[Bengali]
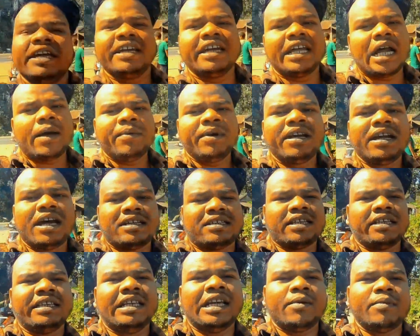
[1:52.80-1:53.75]
এই গ্রামের
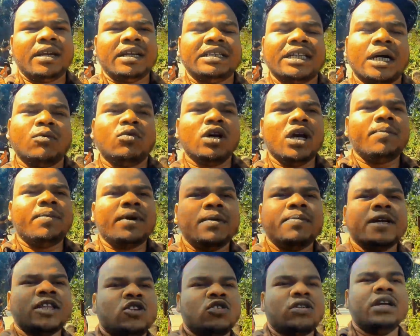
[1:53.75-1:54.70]
রাস্তা দিয়ে আমরা যাবো এবার
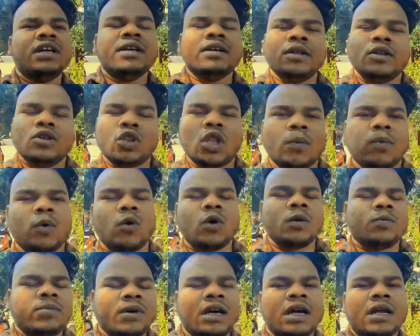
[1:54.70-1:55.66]
ভিতরে তপন
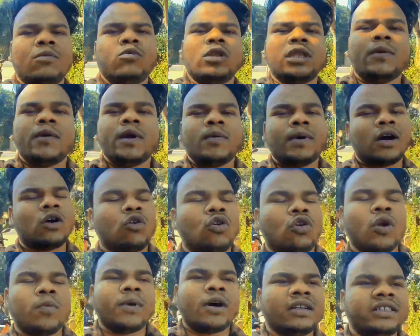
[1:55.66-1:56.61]
পাহাড় বলতে পারো বা
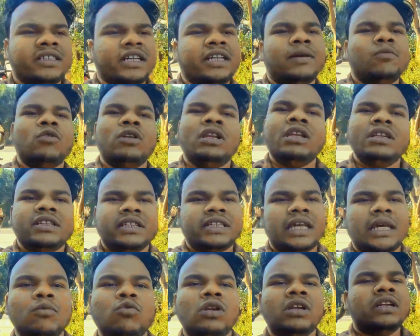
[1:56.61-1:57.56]
করো পাহাড় যে বললি
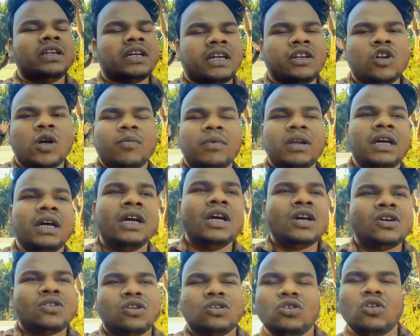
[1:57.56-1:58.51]
যেটাই বললি না কেন আমরা
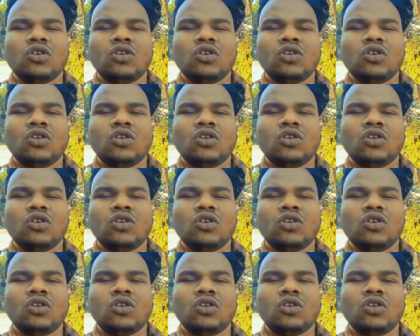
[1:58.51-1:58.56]
তো